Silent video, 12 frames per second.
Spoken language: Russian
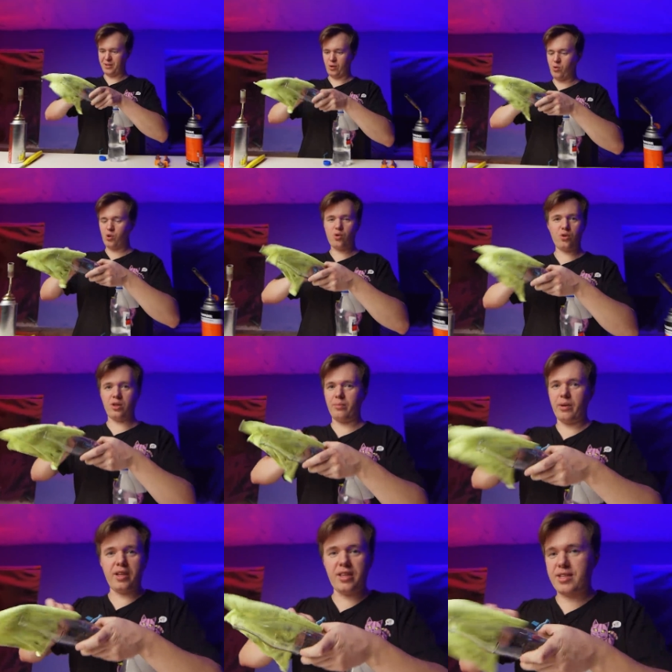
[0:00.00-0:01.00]
Кока-кола,
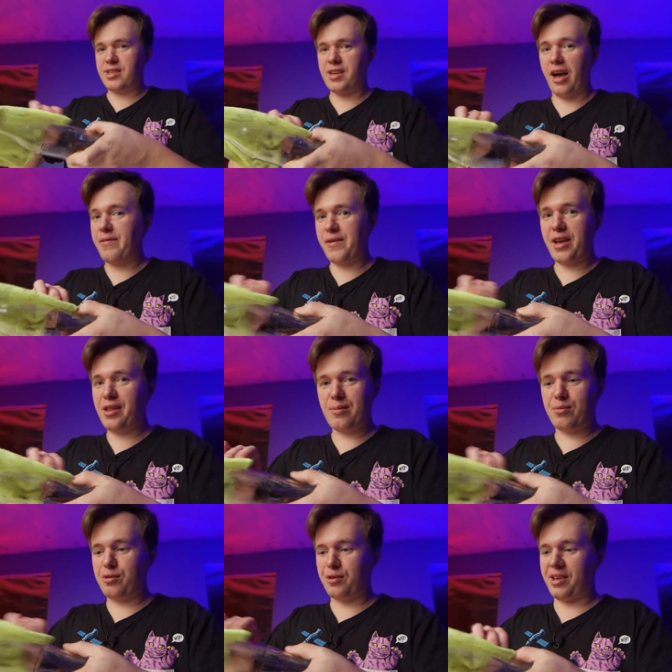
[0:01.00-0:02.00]
молодцы, офигенные
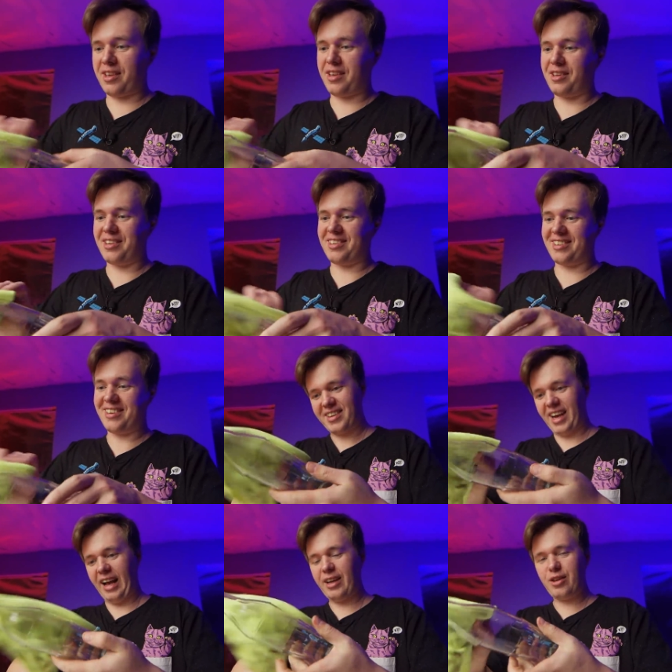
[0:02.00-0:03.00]
бутылки делаете.
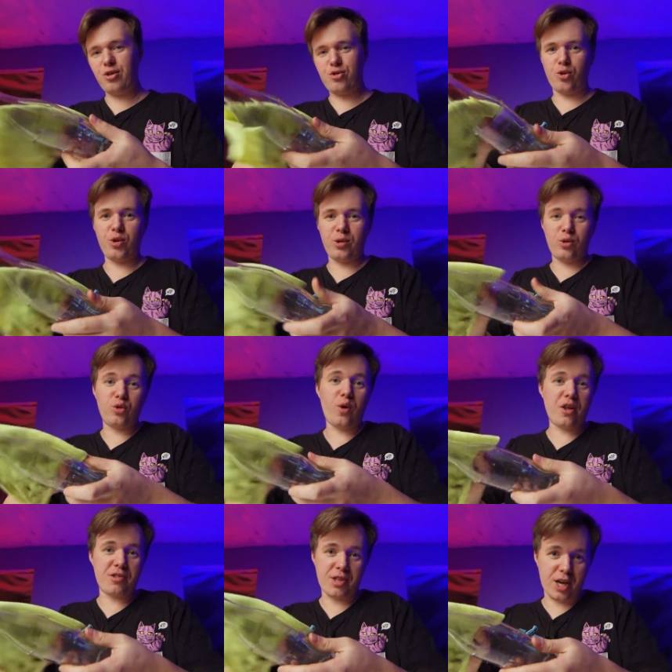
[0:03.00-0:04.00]
Я надеюсь, что они
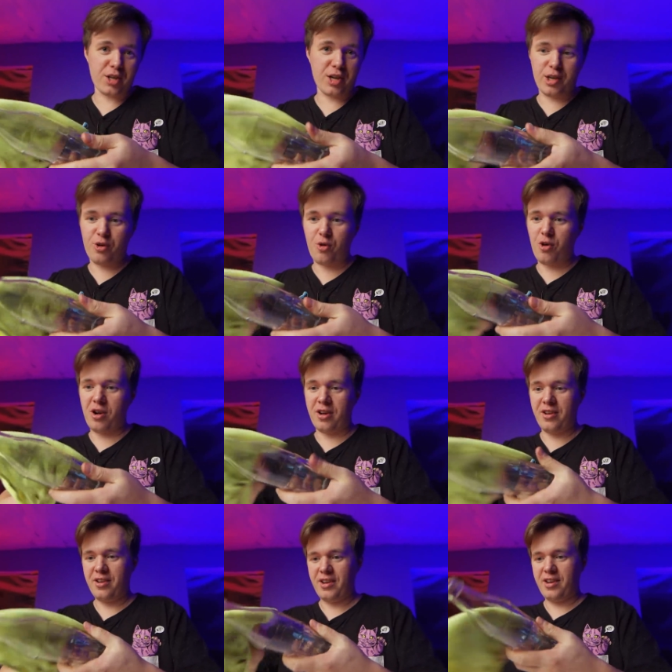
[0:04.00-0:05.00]
надуваются так же
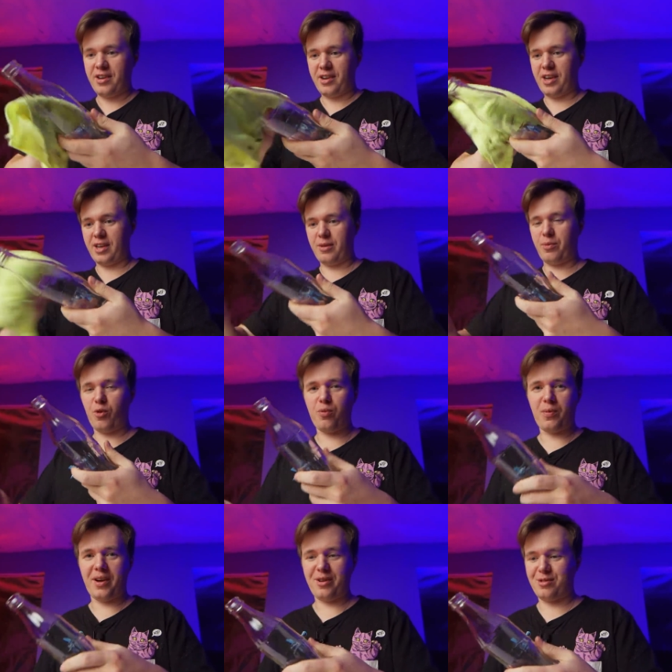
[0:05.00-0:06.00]
легко, как и
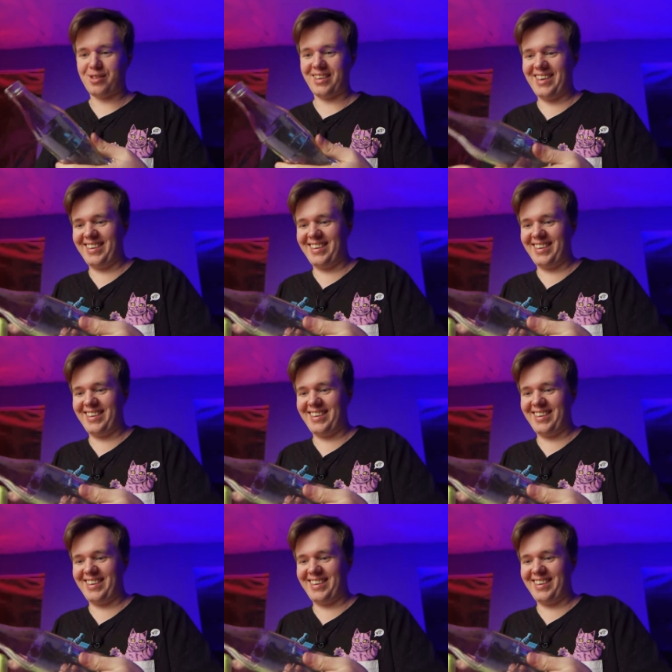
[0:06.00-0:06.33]
покупаются.